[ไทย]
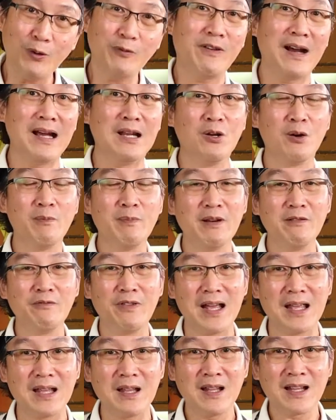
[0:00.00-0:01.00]
ลดไฟลงเป็น
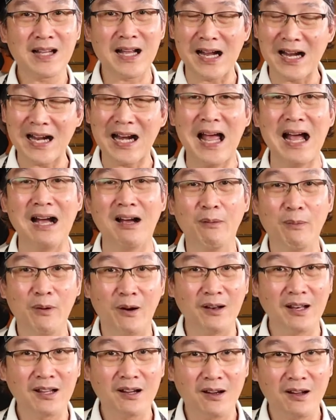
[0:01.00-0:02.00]
ไฟกลางๆก็พ
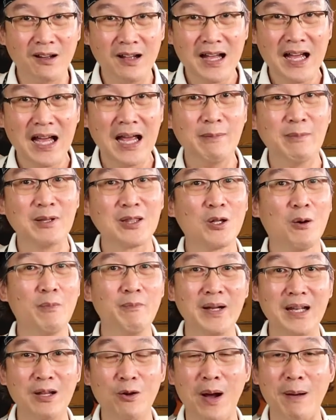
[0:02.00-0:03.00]
อแล้วก็ให้มันต้ม
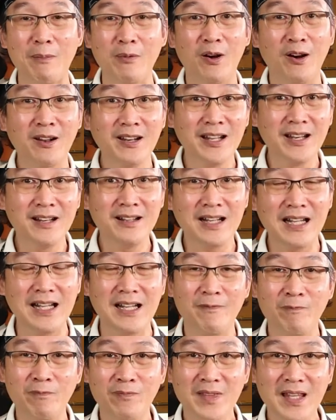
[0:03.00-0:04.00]
ไปในความร้อนเรื่อ
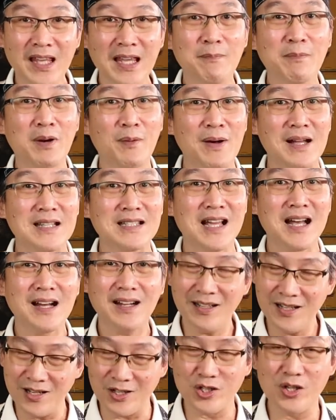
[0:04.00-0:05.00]
ยๆอีกประมาณสัก
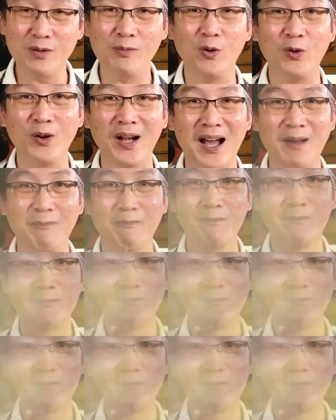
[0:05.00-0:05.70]
หนึ่งชั่วโมงครับ